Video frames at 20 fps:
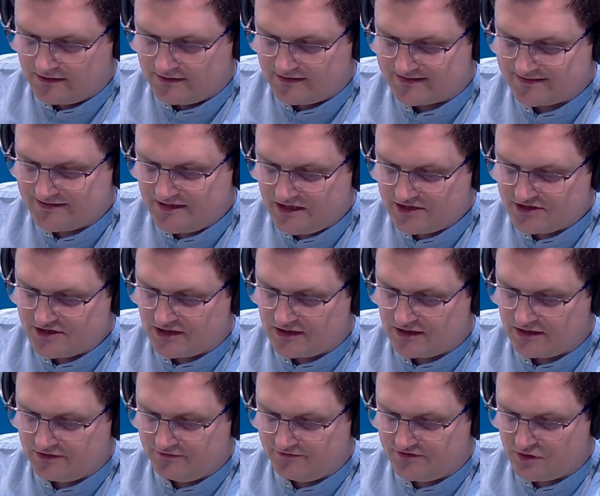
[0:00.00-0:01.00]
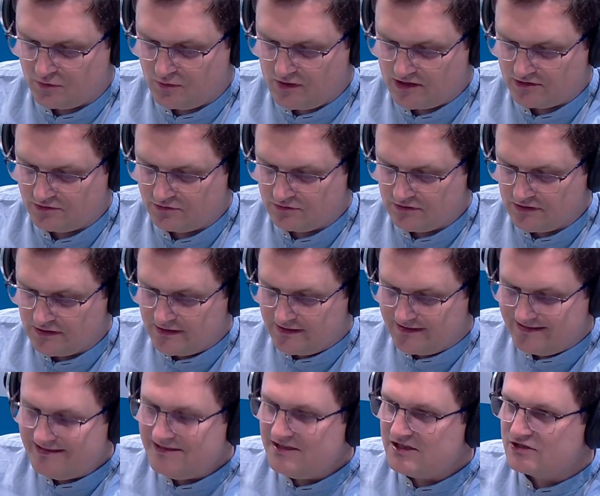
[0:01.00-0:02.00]
na zdjęciach, ale i w działaniu
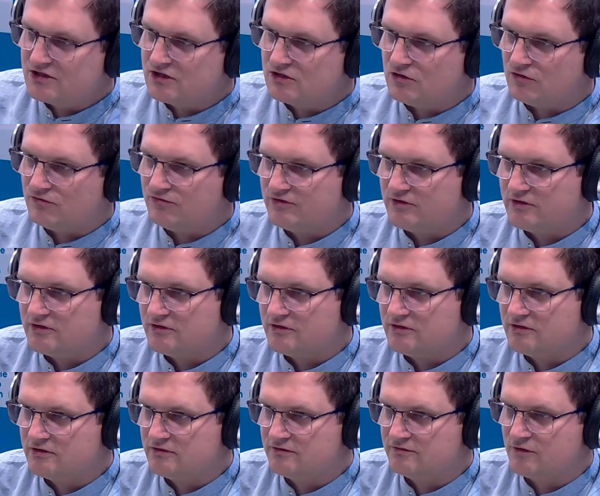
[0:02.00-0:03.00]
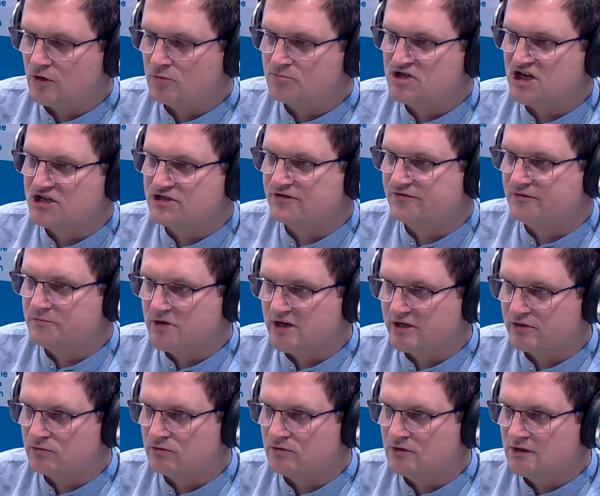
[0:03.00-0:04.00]
i nie tylko w, w obszarze
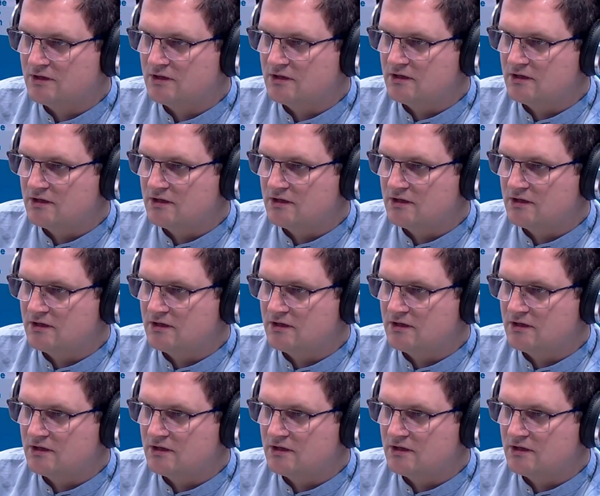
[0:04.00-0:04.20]
wymiaru,